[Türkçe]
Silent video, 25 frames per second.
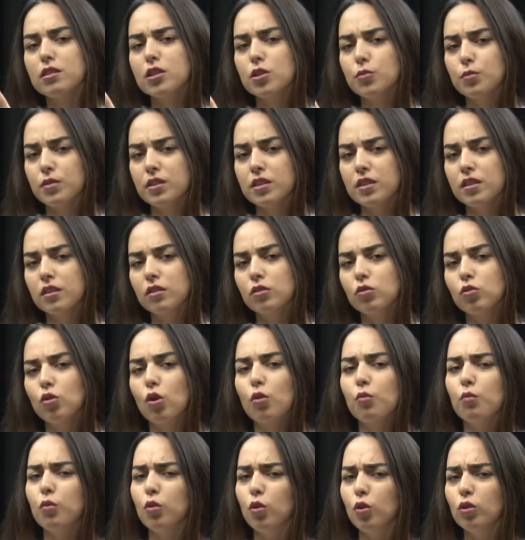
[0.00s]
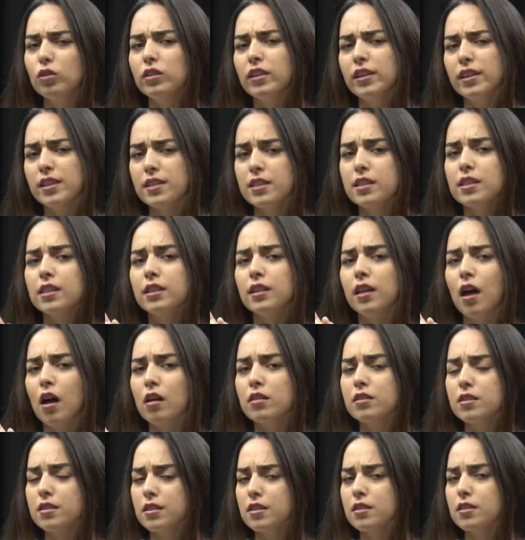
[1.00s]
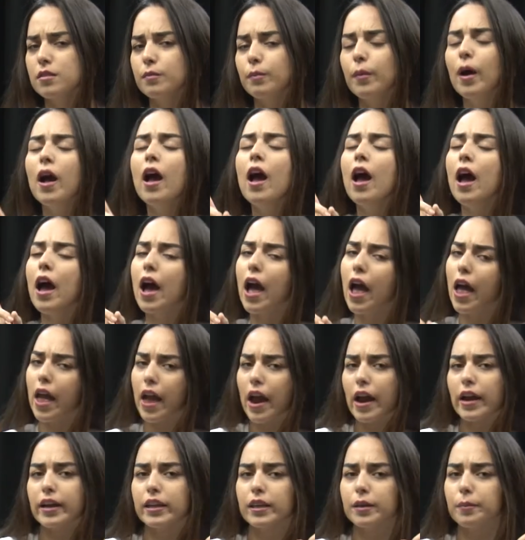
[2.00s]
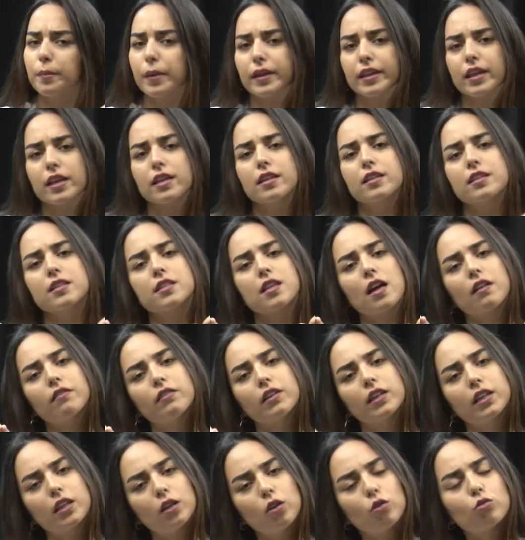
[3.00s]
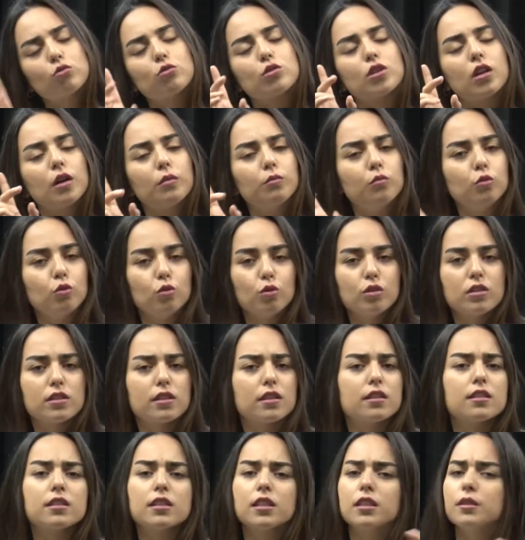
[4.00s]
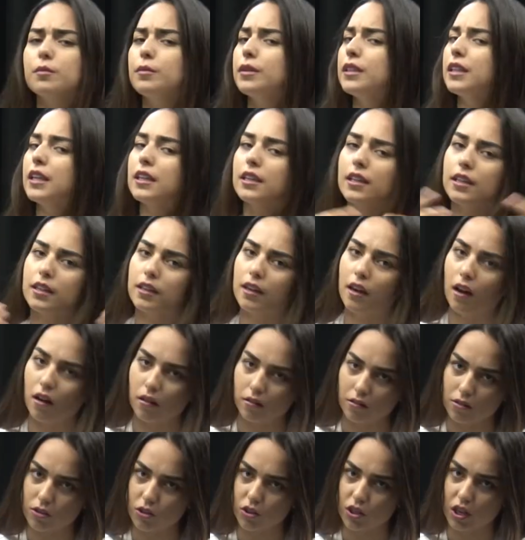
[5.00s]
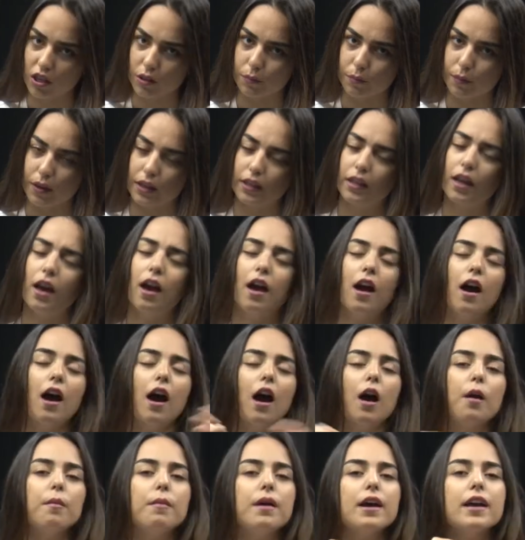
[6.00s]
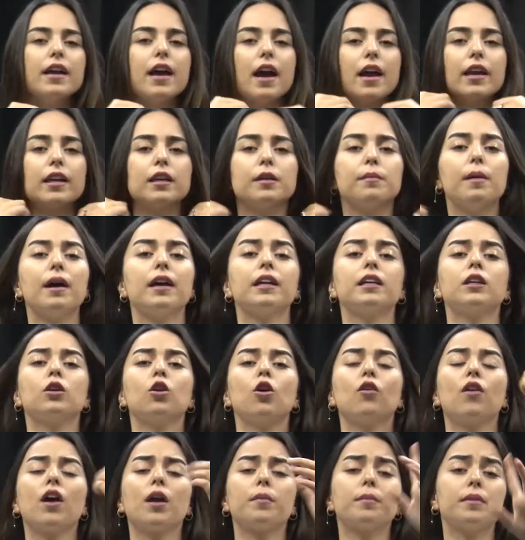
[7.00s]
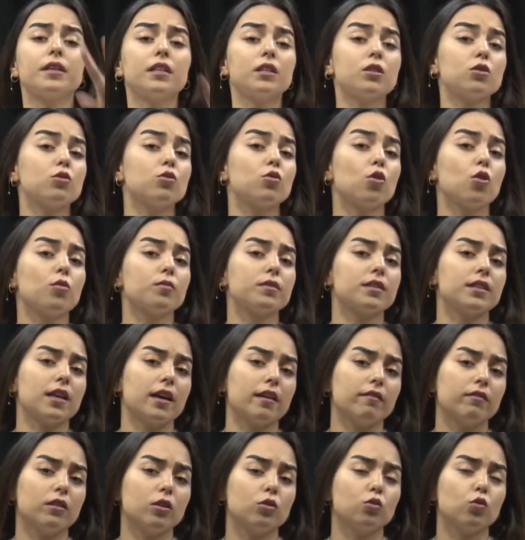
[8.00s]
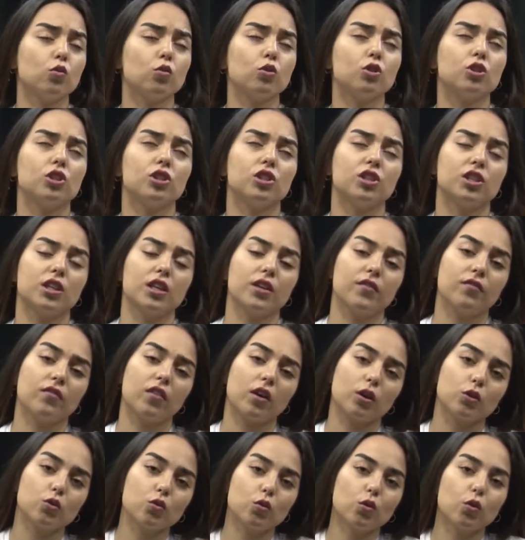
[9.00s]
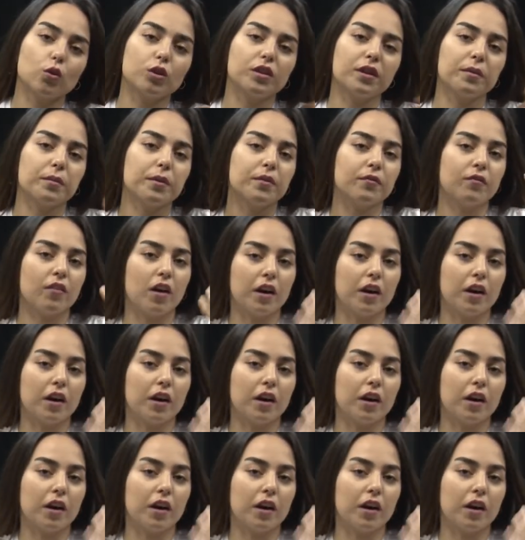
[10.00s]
hiçbir sıkıntı yok. Bu konuda kesinlikle hassasım. Eğer ki bedeninizden ve kilonuzdan mutluysanız kimin ne dediğini aldığı etmeyin. Ama eğer ki ben kilo vermek istiyorum, sevde çok şişliğim var, çok ödemim